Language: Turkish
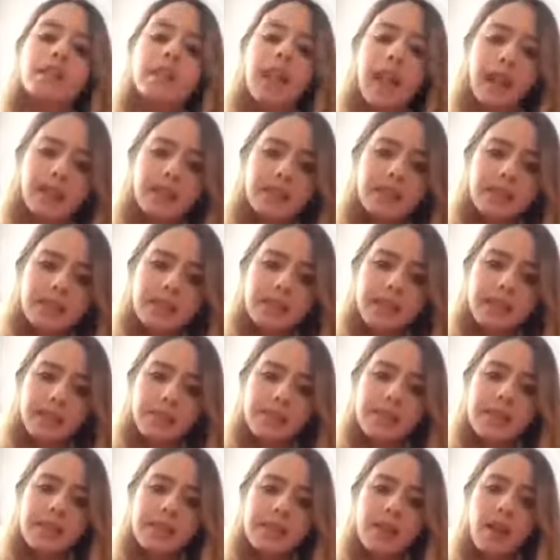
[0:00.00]
kendisi
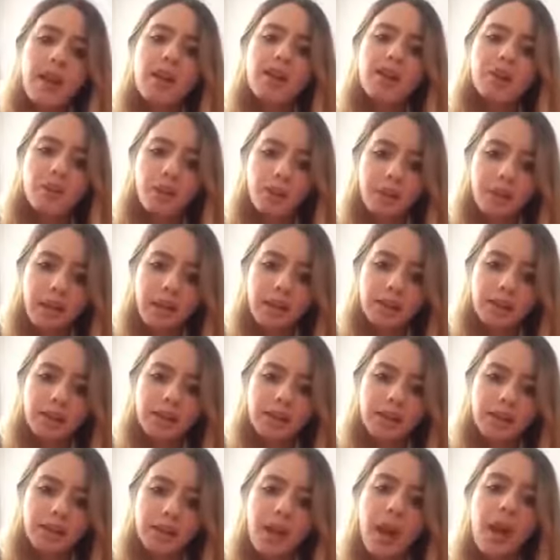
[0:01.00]
gibi sağcı olan
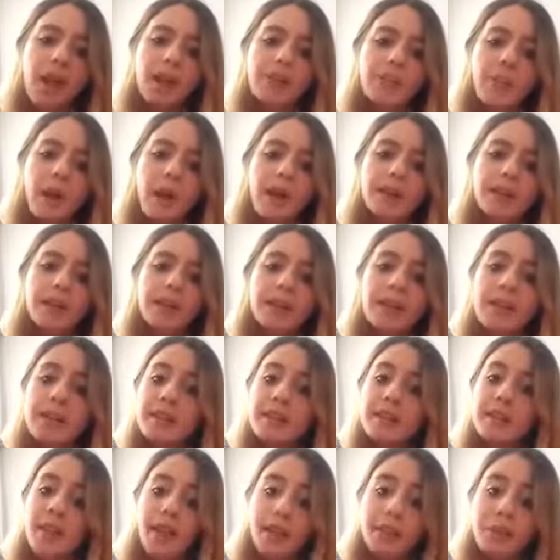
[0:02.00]
AK Parti
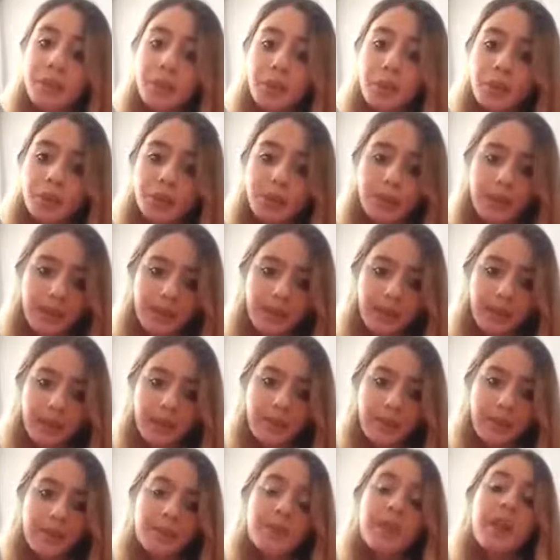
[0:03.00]
dilinden düşürmedi.
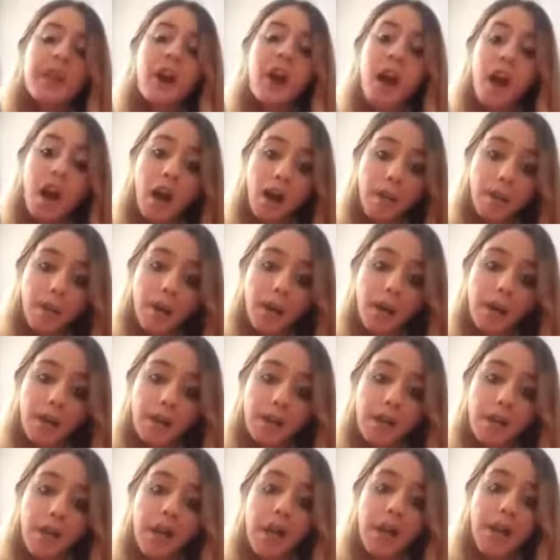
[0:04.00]
Ama
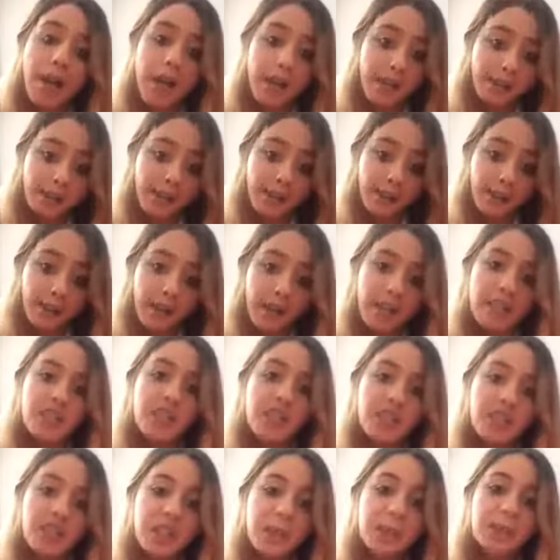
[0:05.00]
HDP'ye
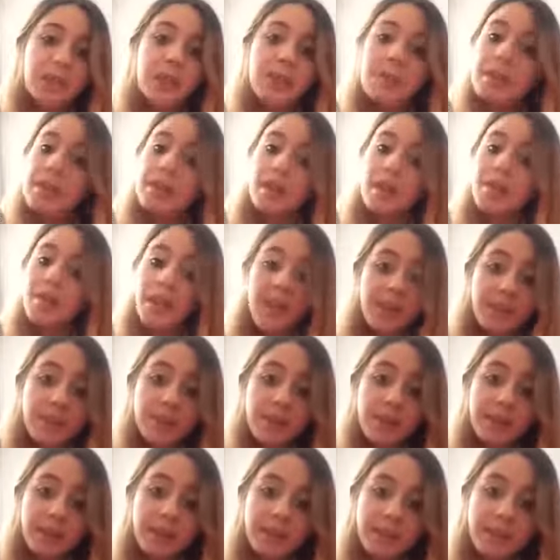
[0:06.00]
çıkıp da bir laf
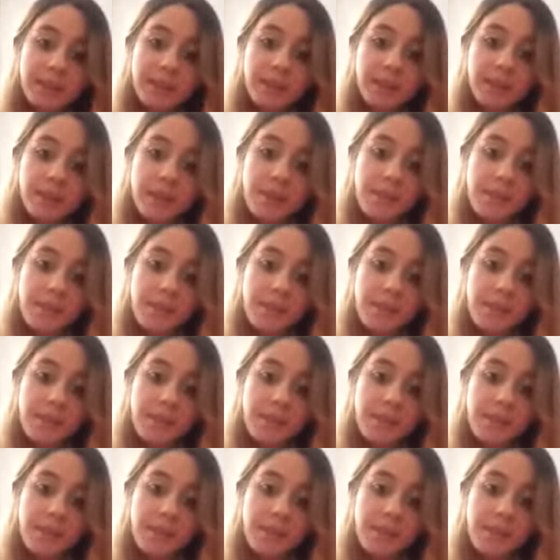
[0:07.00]
etmedi.